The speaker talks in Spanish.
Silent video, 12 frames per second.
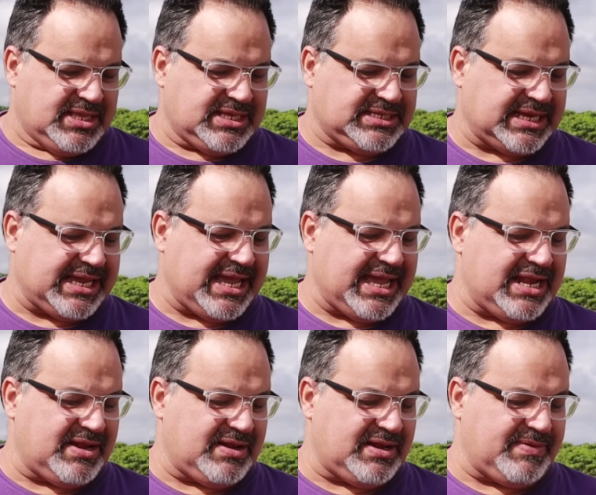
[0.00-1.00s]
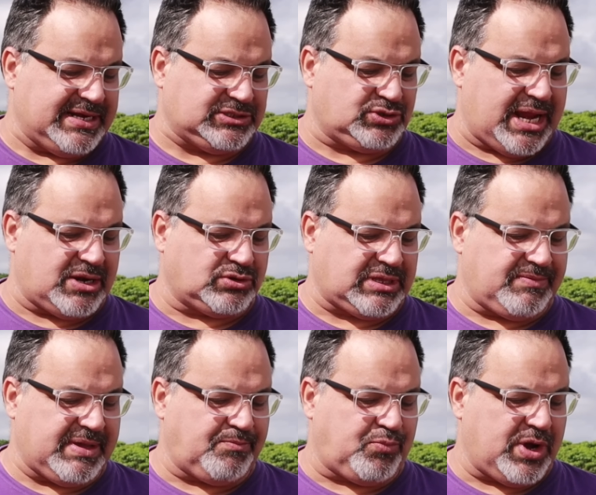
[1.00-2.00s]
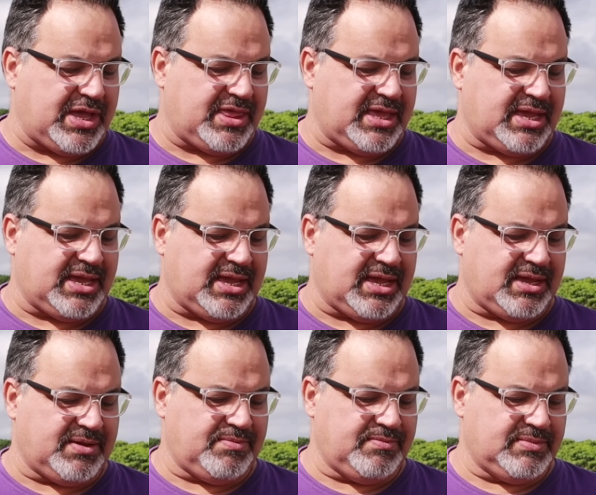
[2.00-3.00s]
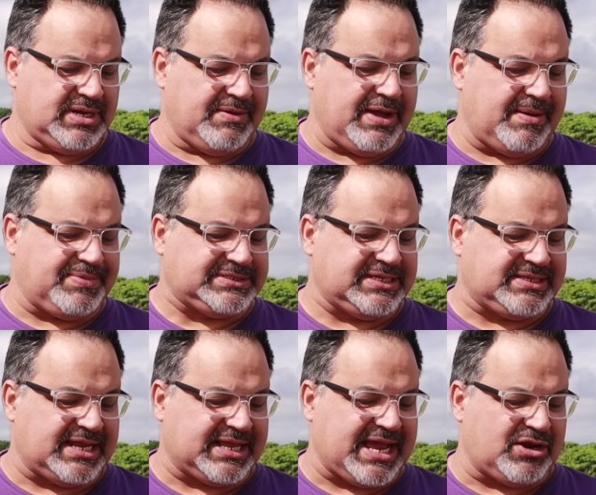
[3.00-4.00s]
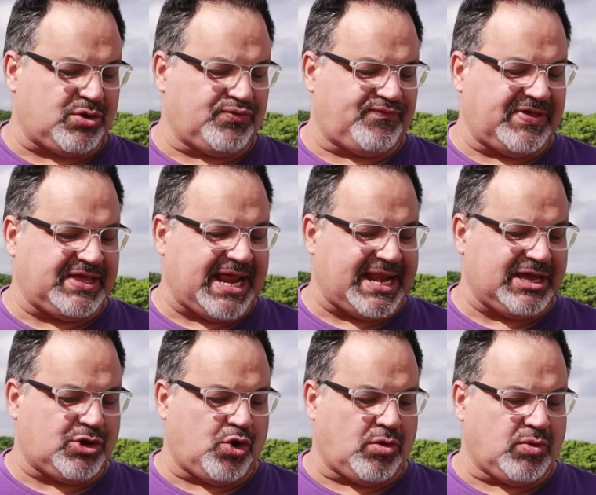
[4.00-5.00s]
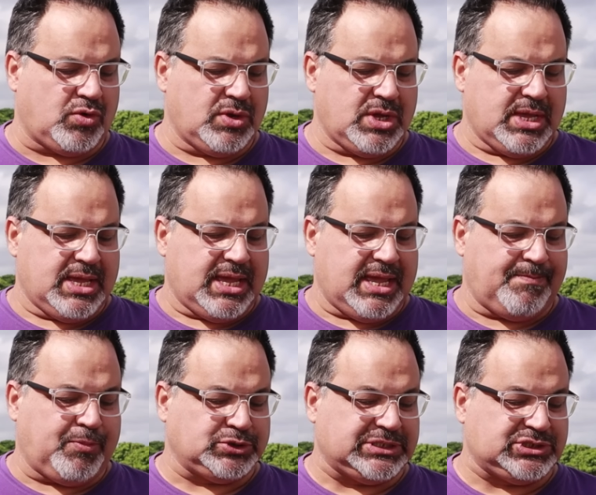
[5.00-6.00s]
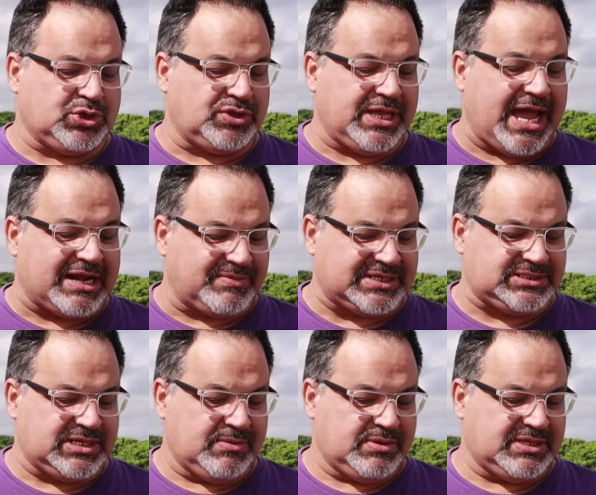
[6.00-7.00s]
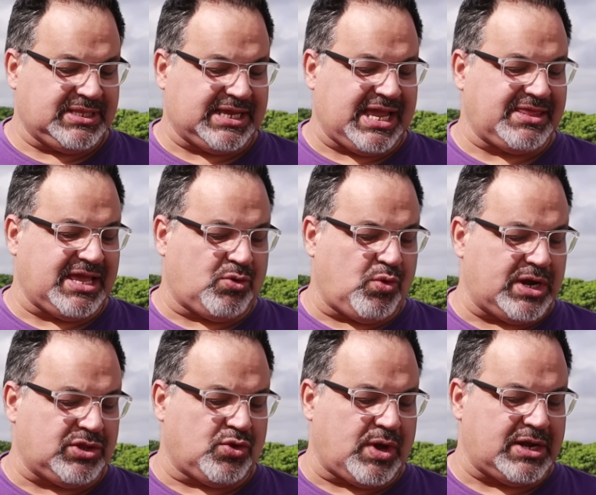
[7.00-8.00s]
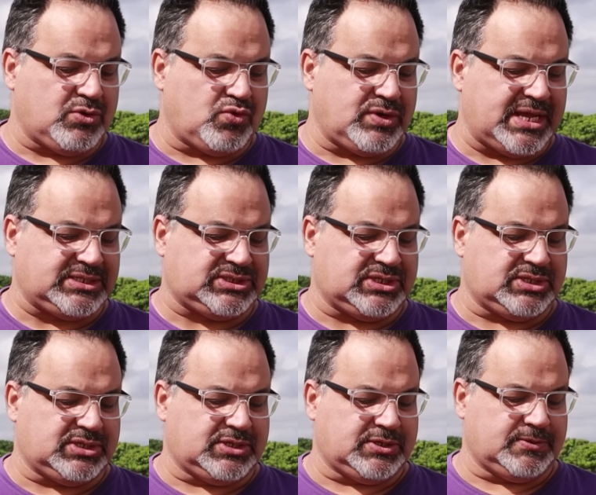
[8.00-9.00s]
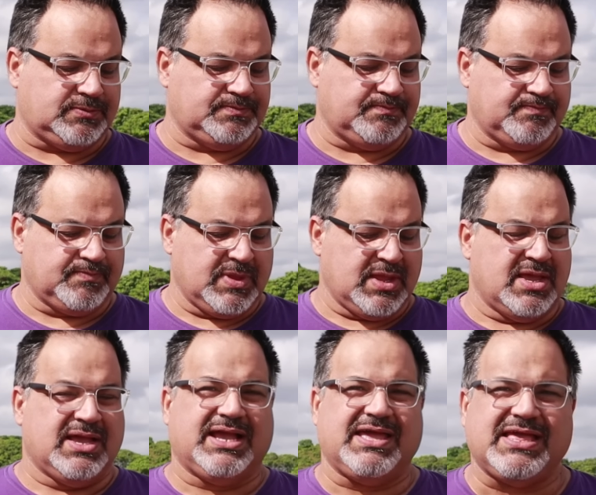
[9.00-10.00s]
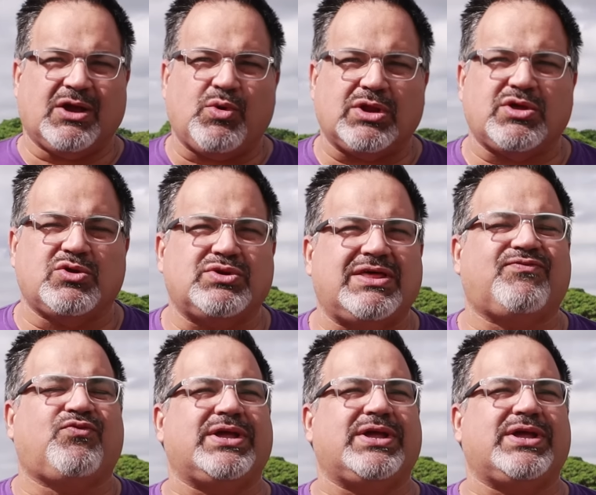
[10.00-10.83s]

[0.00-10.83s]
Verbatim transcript: dice que el venezolano también puede, le van a presentar cargos federales como eh, posesión de armas que de acuerdo a algunas... Eh, que de acuerdo algunas